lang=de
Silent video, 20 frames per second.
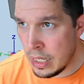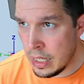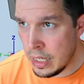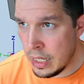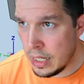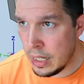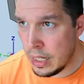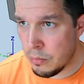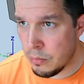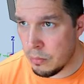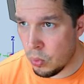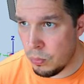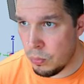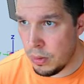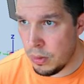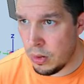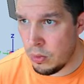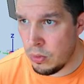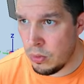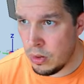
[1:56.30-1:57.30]
Im
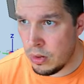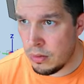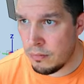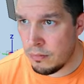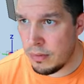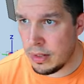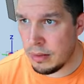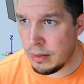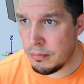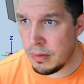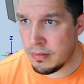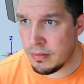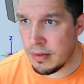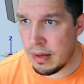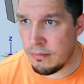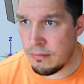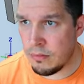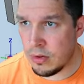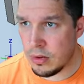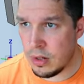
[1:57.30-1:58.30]
Rohbau werde ich mir jetzt
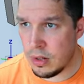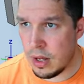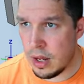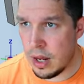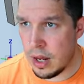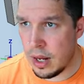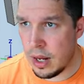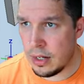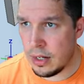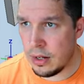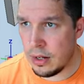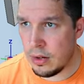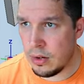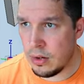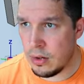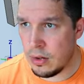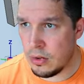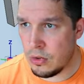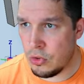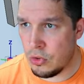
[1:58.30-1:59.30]
einfach eine
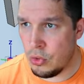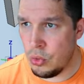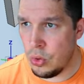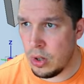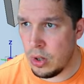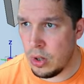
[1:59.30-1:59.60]
Tür